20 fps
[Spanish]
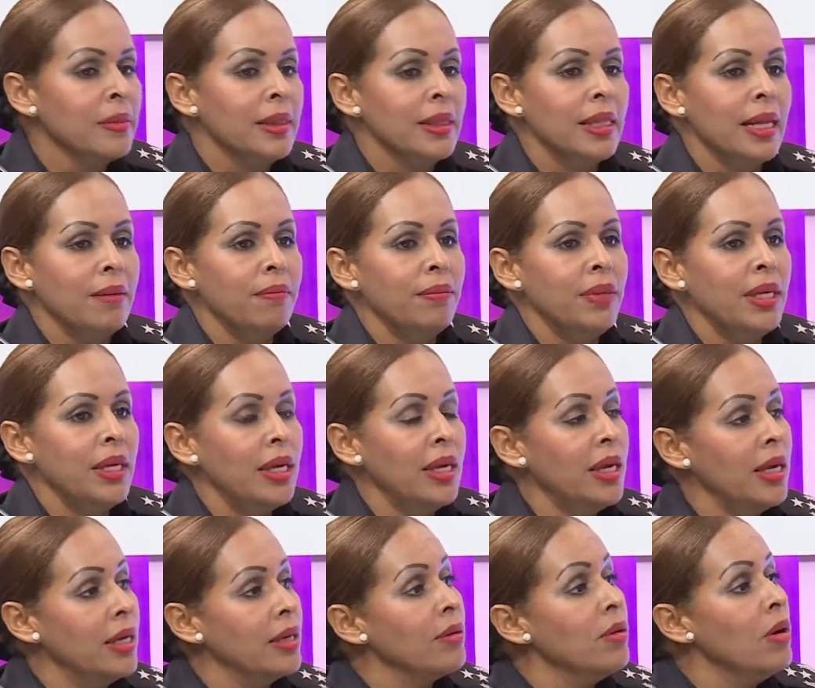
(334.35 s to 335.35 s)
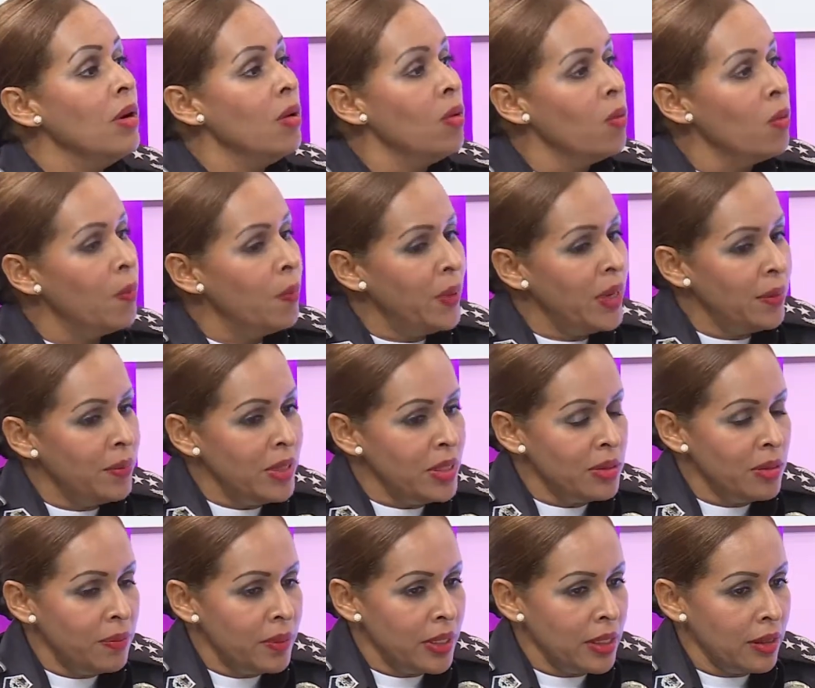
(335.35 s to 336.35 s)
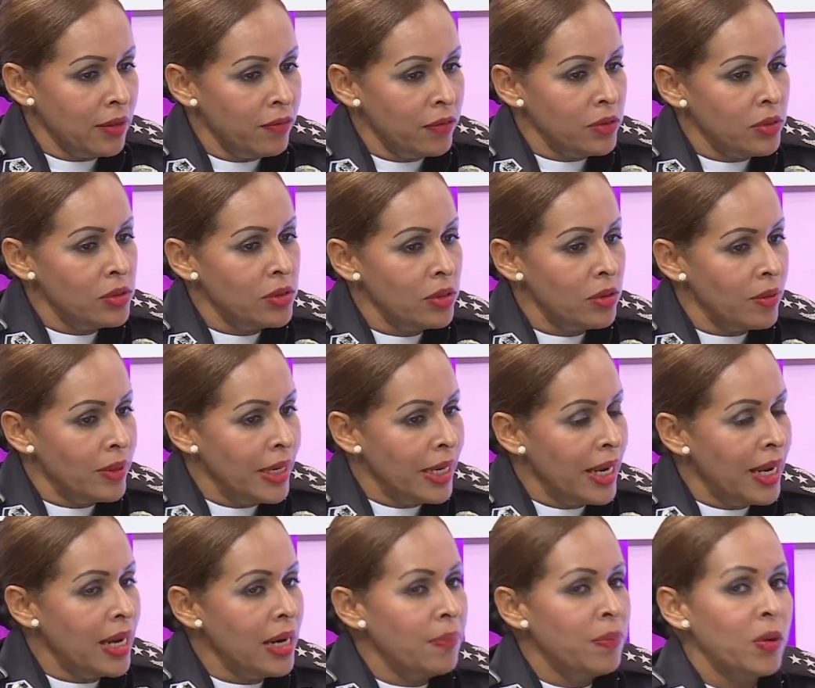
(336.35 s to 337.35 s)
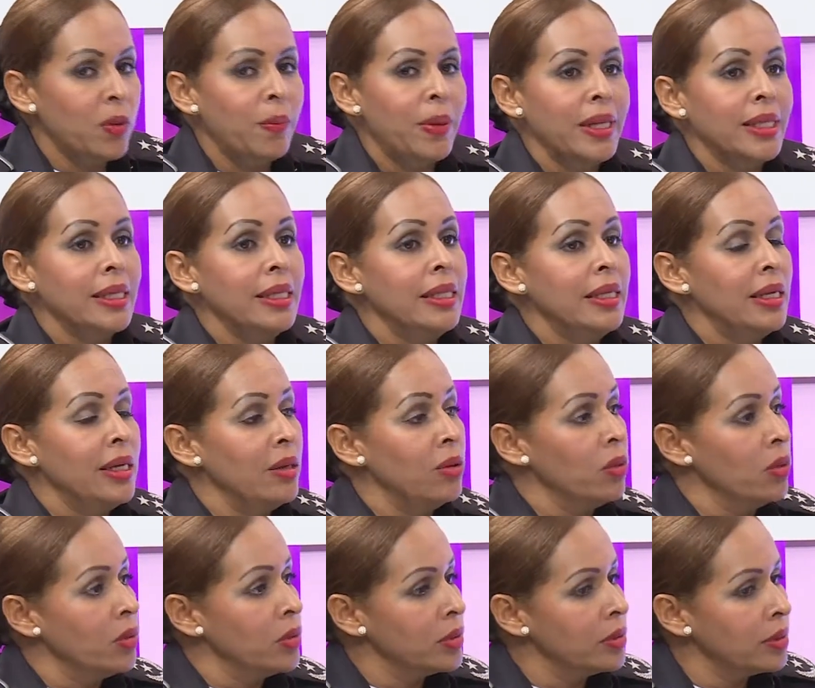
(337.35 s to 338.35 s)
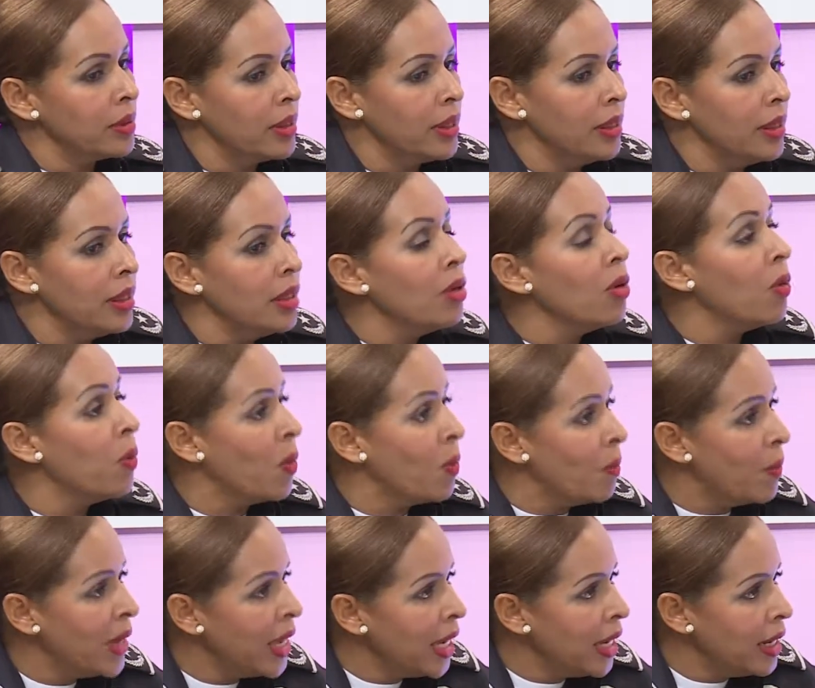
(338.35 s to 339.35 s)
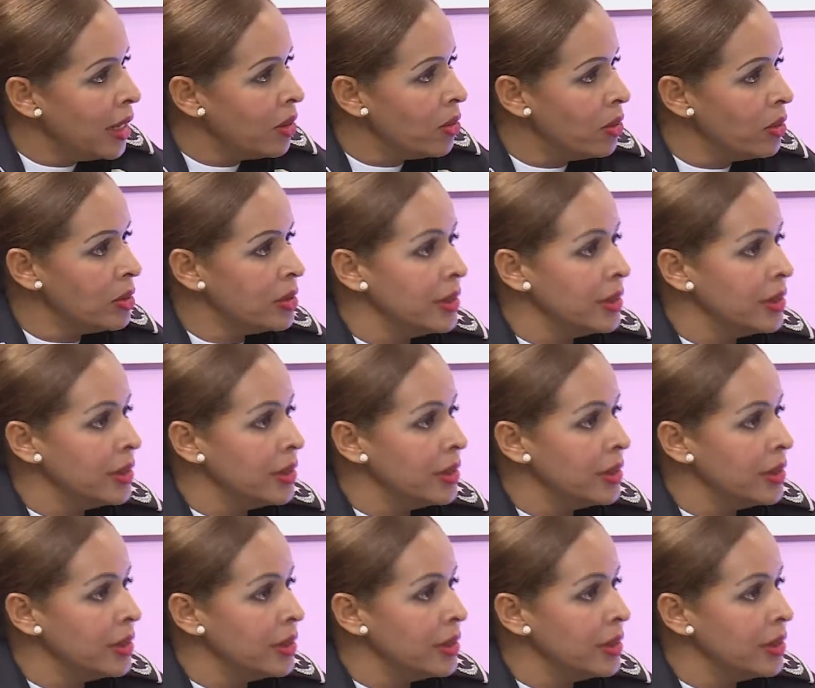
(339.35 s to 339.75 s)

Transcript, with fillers: también un permiso para funcionar por parte de los, eh, los bomberos.